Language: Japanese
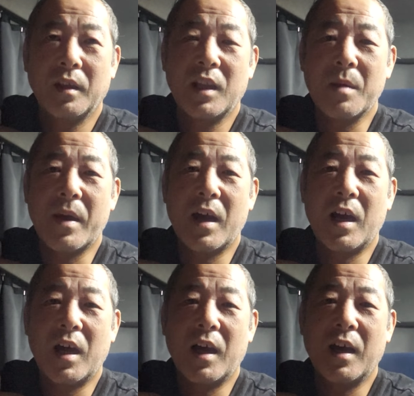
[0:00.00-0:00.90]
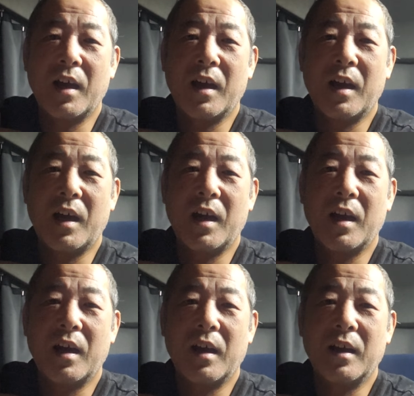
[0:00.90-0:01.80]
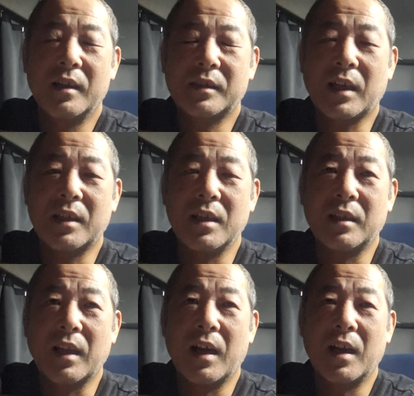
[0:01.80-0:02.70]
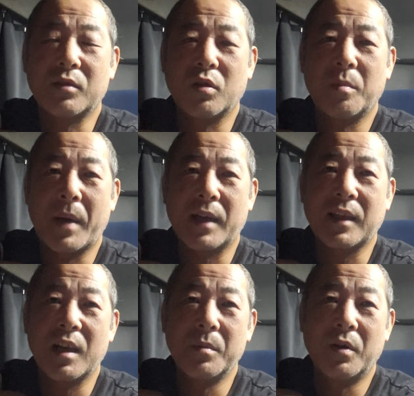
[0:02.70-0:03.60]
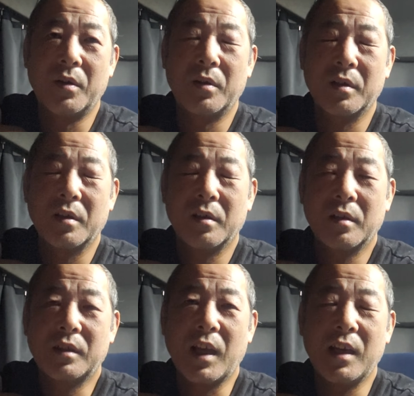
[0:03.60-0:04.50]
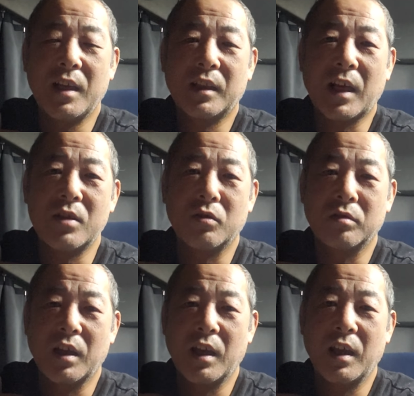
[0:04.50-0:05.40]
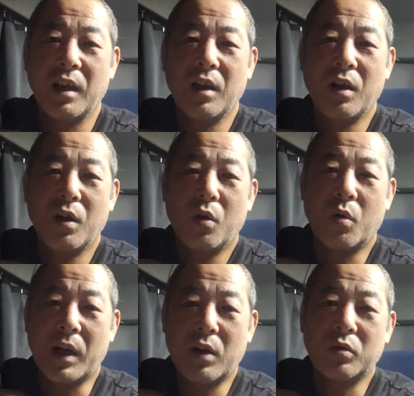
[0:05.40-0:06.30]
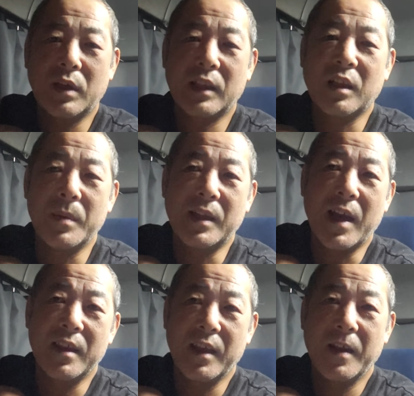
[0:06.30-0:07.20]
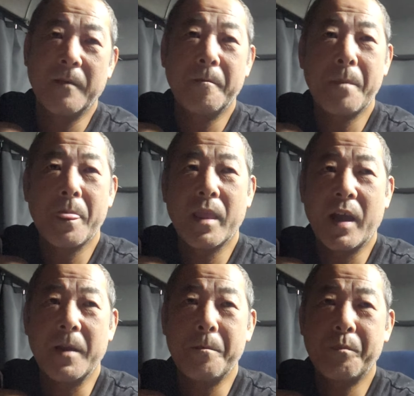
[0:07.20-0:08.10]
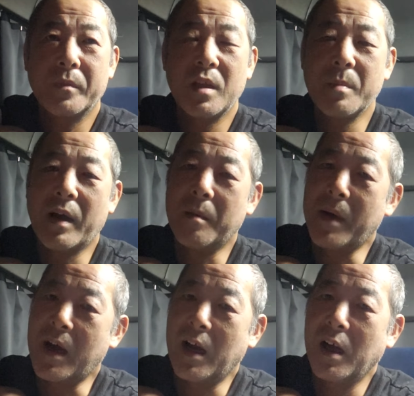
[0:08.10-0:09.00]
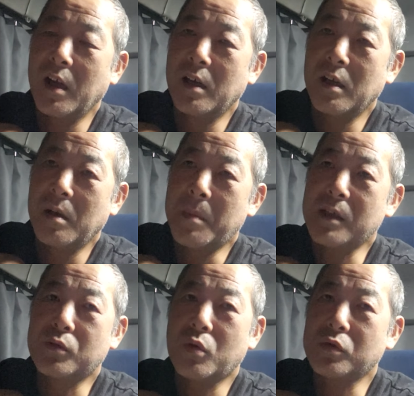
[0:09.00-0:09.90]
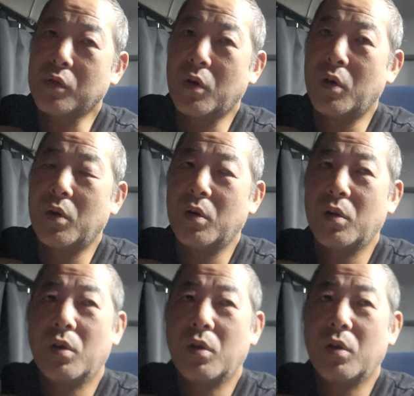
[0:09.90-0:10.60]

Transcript: で、まあ、さっき言った、そのバカタレも定年退職でおらんことになったみたいで、はい。今はまあ、まあそこそこ